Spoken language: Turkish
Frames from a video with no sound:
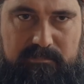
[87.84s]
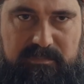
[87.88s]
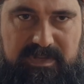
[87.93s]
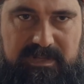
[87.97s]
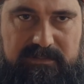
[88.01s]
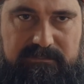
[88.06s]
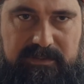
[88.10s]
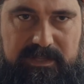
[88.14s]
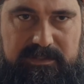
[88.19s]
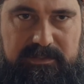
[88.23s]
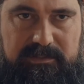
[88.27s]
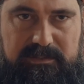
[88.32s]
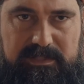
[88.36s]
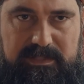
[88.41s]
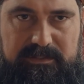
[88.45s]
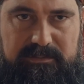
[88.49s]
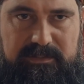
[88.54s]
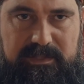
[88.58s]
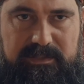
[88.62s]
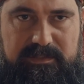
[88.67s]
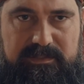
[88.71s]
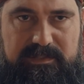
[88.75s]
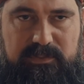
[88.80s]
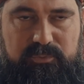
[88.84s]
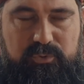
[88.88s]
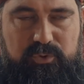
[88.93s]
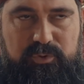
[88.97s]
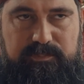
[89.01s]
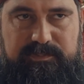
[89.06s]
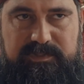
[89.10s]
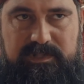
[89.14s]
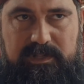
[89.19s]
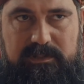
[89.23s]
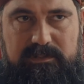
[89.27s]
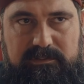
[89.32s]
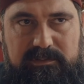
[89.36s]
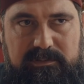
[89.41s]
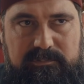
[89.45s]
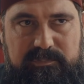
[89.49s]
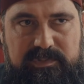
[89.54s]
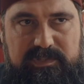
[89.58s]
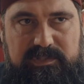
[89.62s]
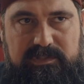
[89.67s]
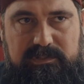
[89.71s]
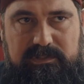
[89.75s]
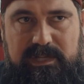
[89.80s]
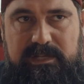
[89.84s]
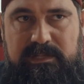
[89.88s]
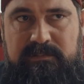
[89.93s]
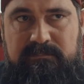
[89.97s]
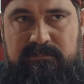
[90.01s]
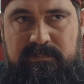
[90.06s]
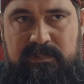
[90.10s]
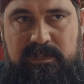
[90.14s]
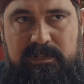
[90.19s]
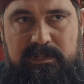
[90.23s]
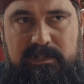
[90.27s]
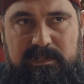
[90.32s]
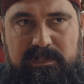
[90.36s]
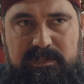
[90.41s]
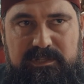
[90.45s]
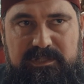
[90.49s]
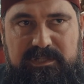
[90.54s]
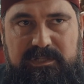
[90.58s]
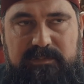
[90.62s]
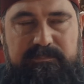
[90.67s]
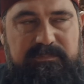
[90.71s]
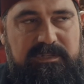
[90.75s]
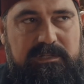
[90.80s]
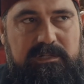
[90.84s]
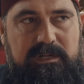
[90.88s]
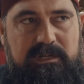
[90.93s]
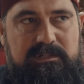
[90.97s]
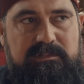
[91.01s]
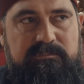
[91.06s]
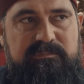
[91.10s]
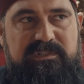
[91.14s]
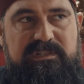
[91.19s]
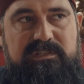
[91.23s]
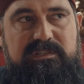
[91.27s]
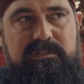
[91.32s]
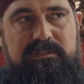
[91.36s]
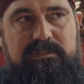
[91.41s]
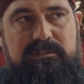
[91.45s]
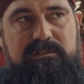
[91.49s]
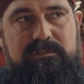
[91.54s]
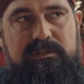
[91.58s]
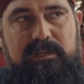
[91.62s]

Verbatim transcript: Bir vakitler denize düşüp sarıldığımız yılan şimdi kanımızı